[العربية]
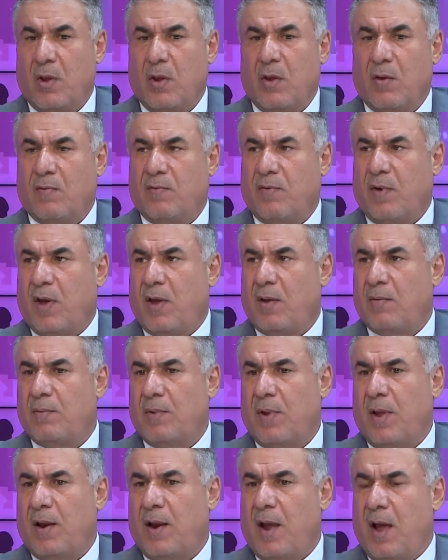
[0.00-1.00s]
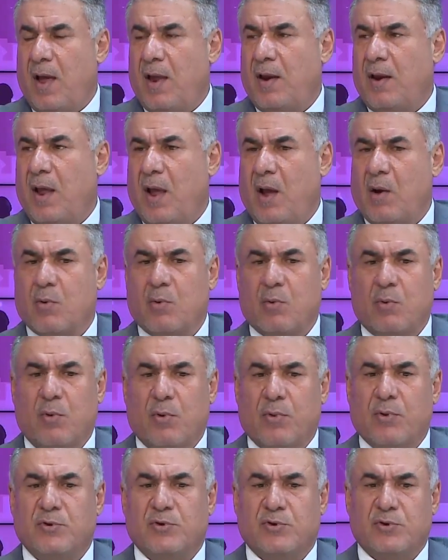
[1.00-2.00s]
فالآن أكو
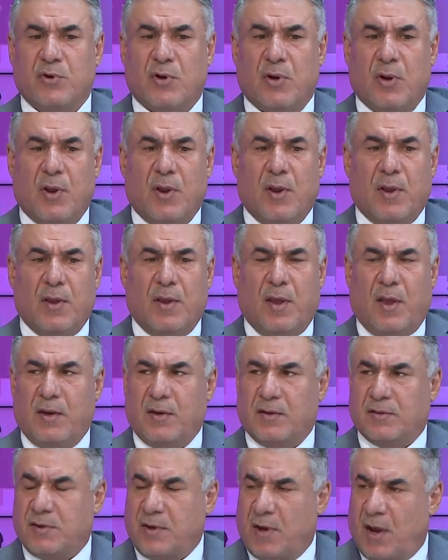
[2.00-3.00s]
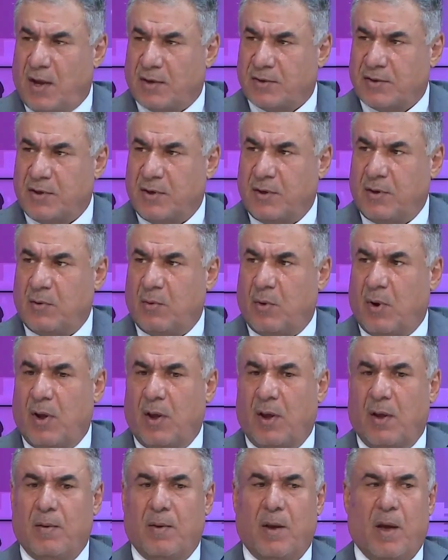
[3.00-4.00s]
نضج يعني سياسي
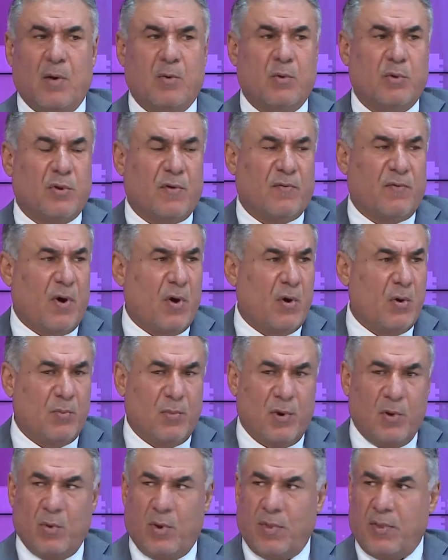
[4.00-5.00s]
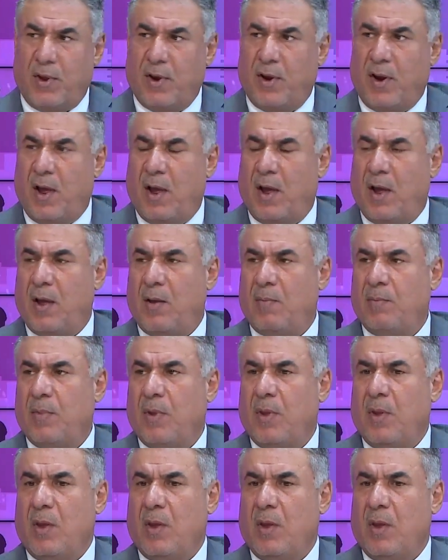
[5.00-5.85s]
وأكو تفهم للوضع العام